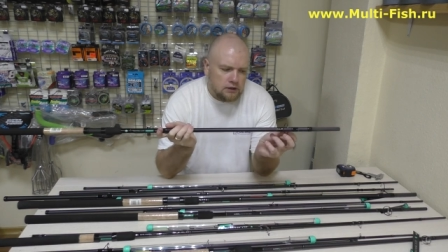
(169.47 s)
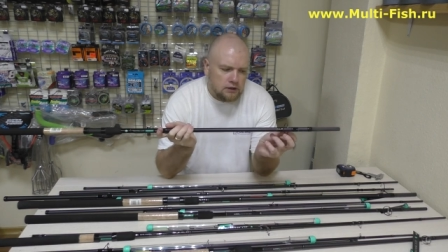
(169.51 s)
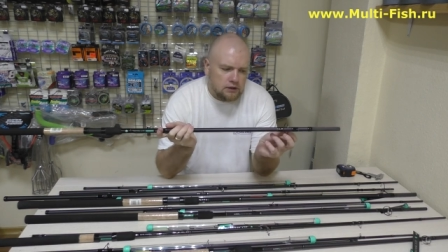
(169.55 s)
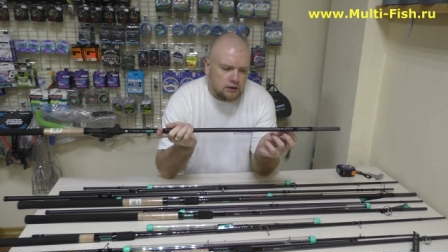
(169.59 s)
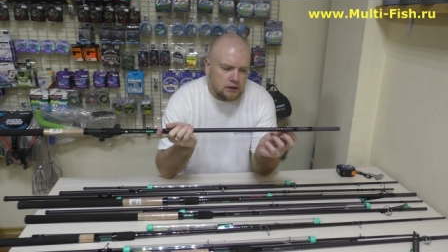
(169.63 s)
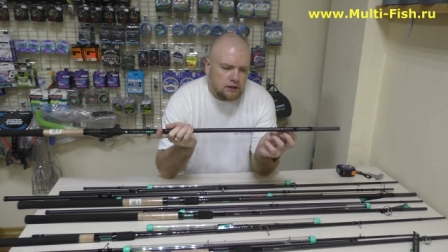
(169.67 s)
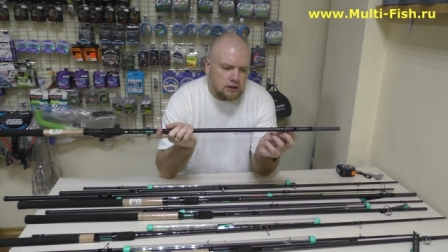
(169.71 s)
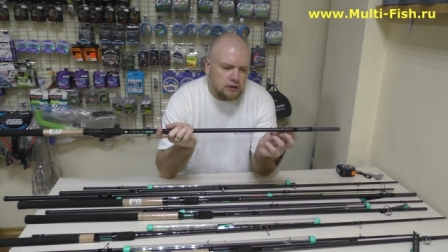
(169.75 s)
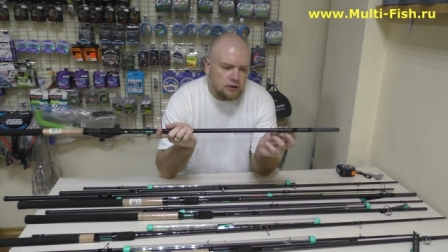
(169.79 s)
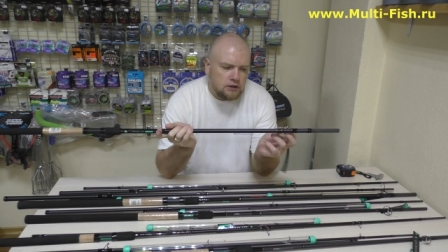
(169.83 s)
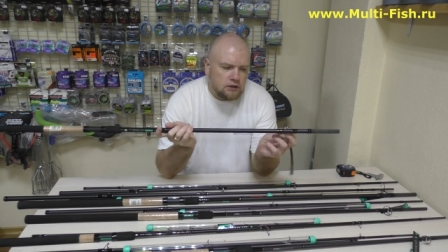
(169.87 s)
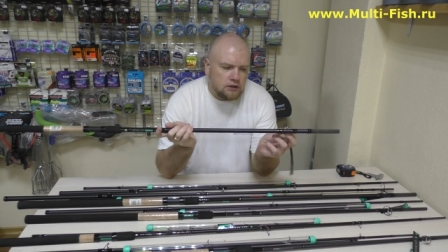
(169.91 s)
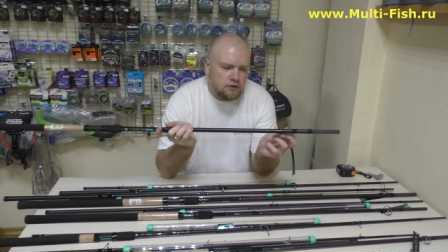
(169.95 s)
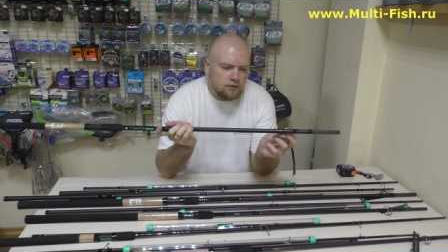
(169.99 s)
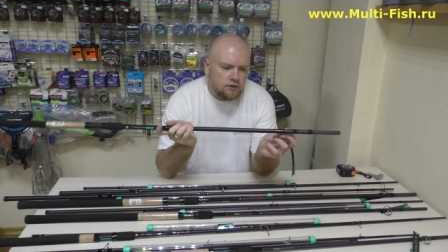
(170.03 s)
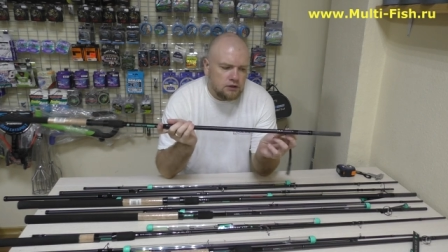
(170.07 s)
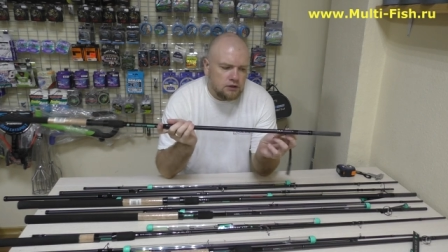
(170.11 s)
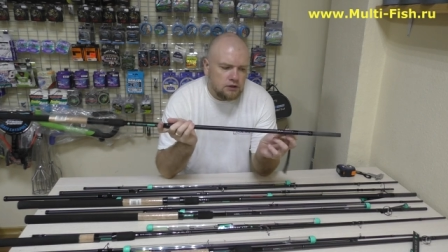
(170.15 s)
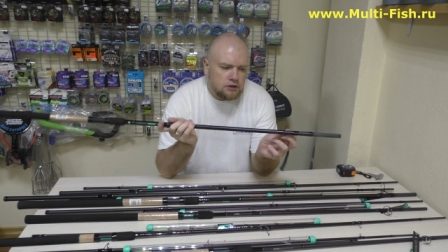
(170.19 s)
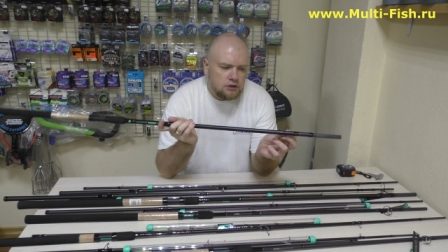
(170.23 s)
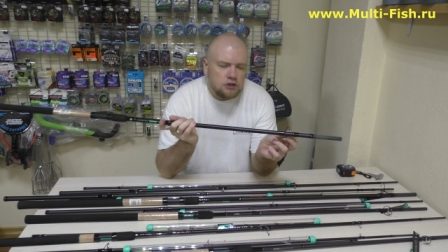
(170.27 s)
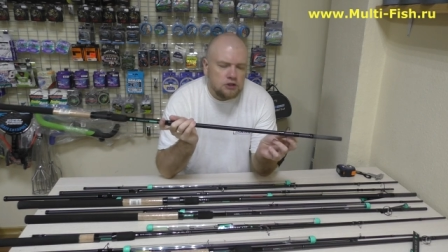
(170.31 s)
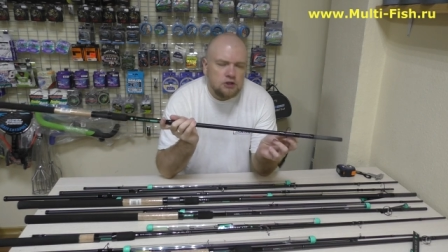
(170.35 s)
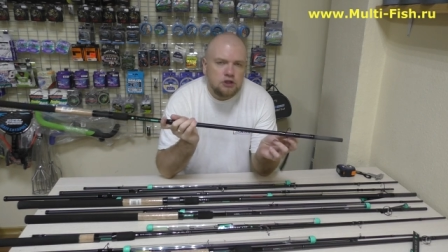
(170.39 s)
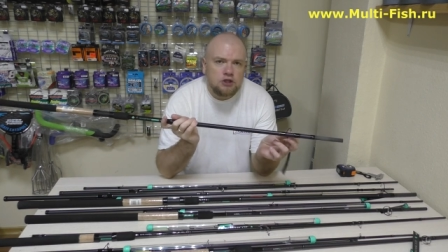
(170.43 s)
такие
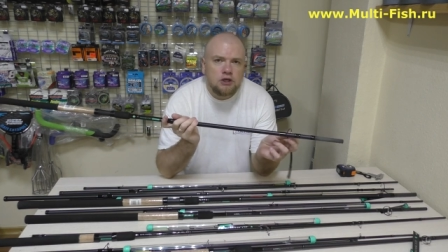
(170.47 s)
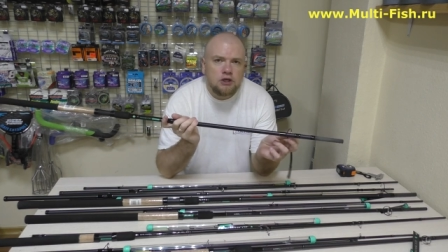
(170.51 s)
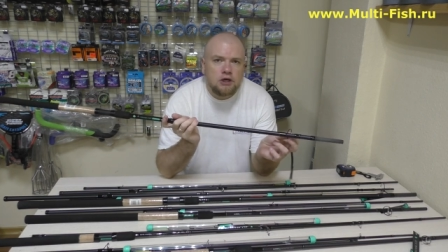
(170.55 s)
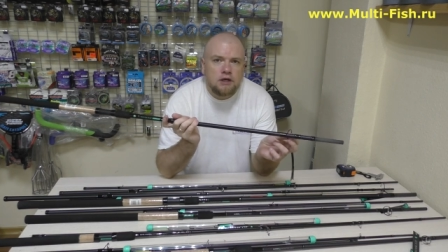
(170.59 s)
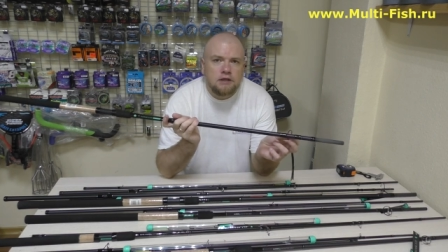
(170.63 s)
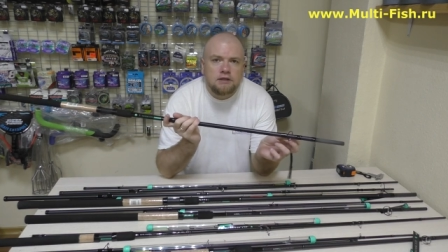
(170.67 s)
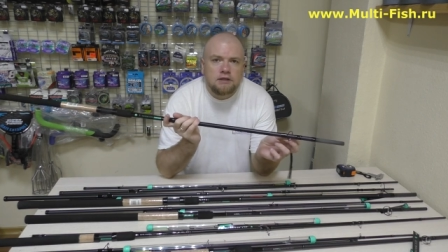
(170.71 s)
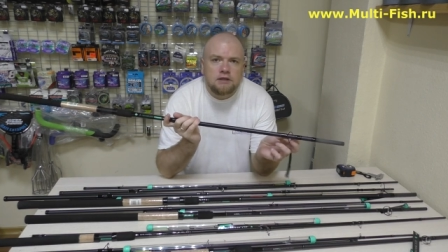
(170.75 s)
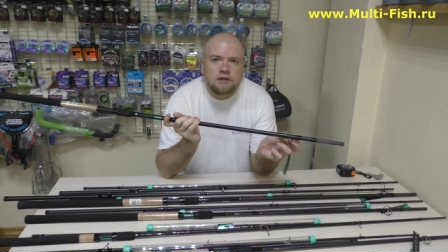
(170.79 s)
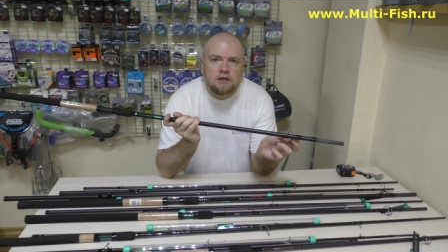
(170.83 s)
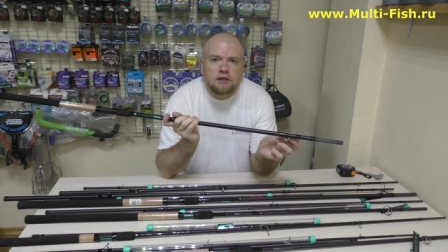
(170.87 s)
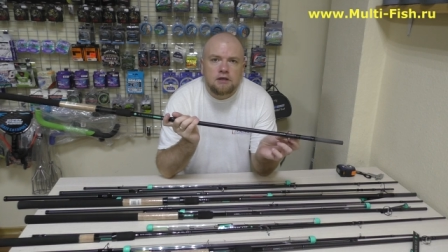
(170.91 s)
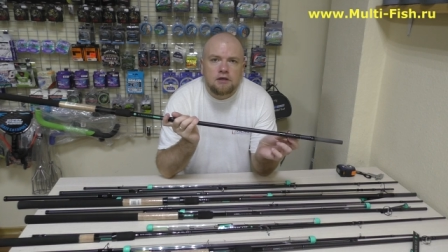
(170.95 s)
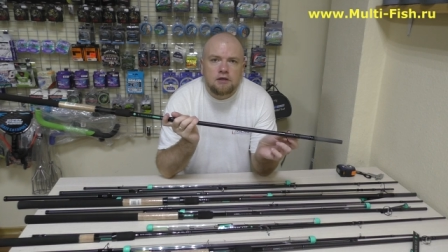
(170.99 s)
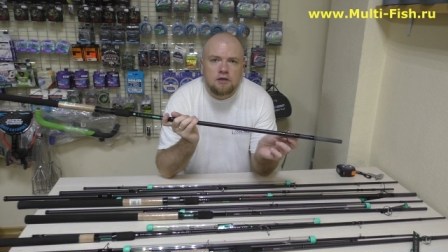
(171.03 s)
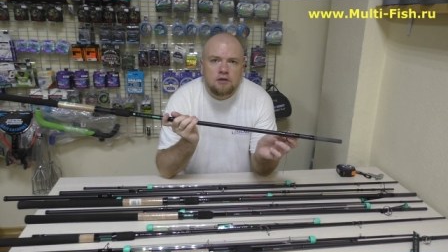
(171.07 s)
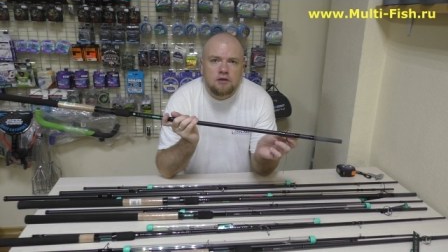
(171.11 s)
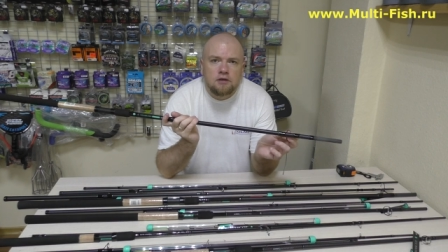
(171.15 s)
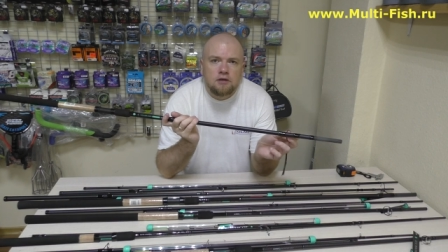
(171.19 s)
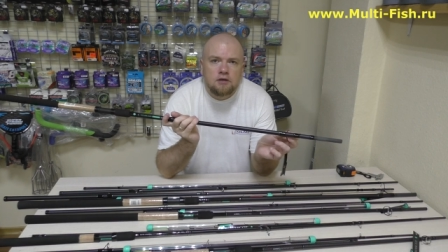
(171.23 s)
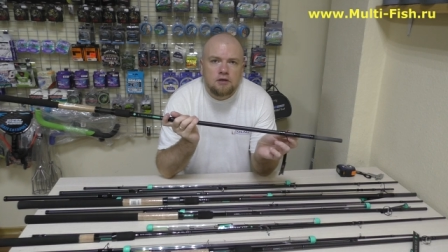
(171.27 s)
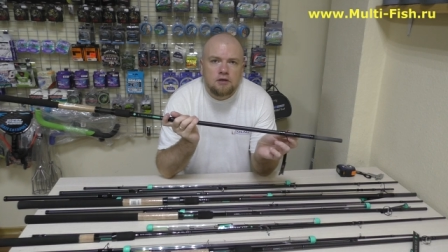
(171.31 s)
вещи часто